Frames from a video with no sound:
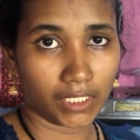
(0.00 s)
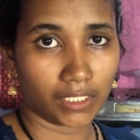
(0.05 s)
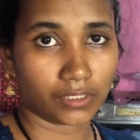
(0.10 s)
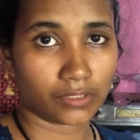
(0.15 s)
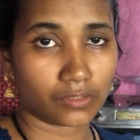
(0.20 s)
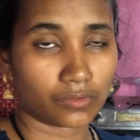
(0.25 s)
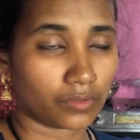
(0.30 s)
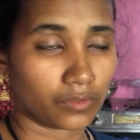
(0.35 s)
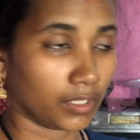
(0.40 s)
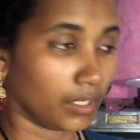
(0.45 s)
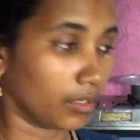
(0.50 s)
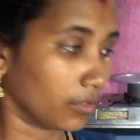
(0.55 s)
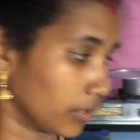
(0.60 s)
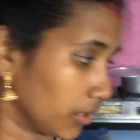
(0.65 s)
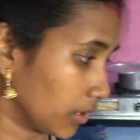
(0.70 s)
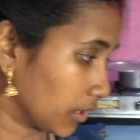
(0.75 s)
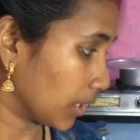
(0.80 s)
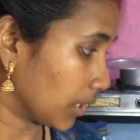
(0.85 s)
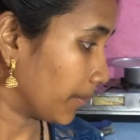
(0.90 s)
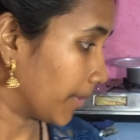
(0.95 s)
कर चुके हैं और
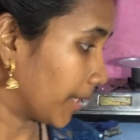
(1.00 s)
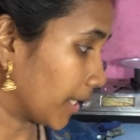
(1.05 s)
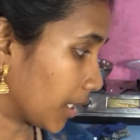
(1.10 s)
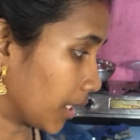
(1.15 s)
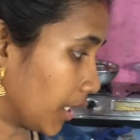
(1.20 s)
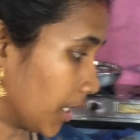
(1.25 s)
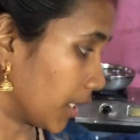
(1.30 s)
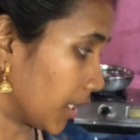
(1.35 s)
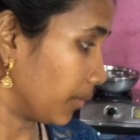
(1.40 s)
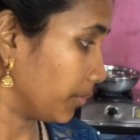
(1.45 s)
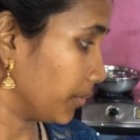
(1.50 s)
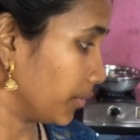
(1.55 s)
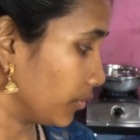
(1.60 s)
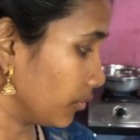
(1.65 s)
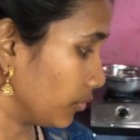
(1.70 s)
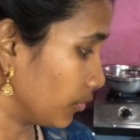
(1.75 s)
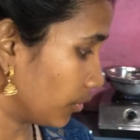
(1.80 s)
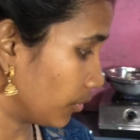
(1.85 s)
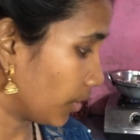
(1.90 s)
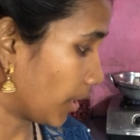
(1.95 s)
देखिए हमारा खाना भी
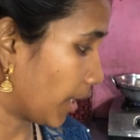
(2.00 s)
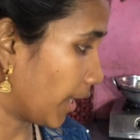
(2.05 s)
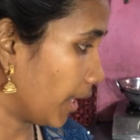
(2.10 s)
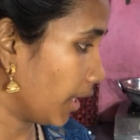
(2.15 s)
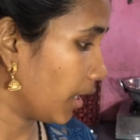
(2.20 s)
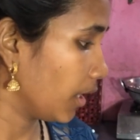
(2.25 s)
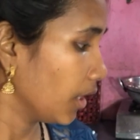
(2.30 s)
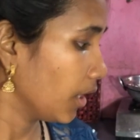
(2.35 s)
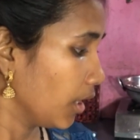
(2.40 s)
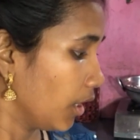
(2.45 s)
रू हो रहा है